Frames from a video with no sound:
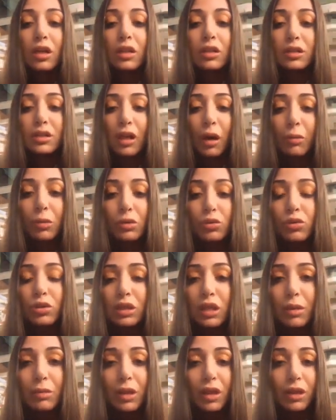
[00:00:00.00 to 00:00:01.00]
siamo
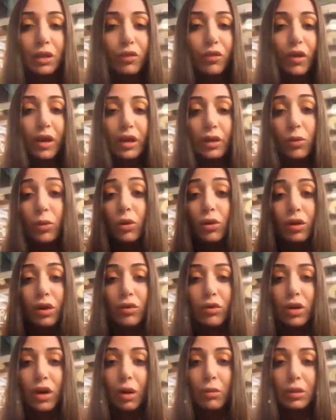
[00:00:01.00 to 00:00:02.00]
tutti liberi di fare quello che
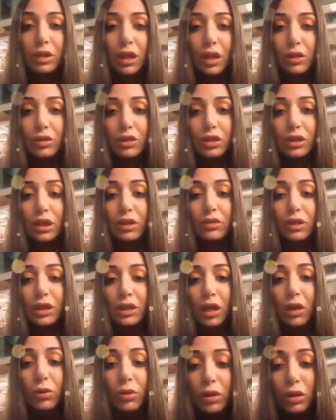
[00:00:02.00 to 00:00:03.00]
vogliamo nella nostra
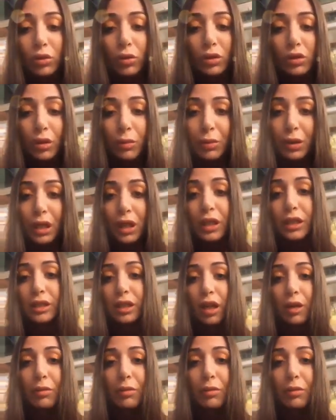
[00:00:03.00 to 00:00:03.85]
vita, quindi quando aprirete la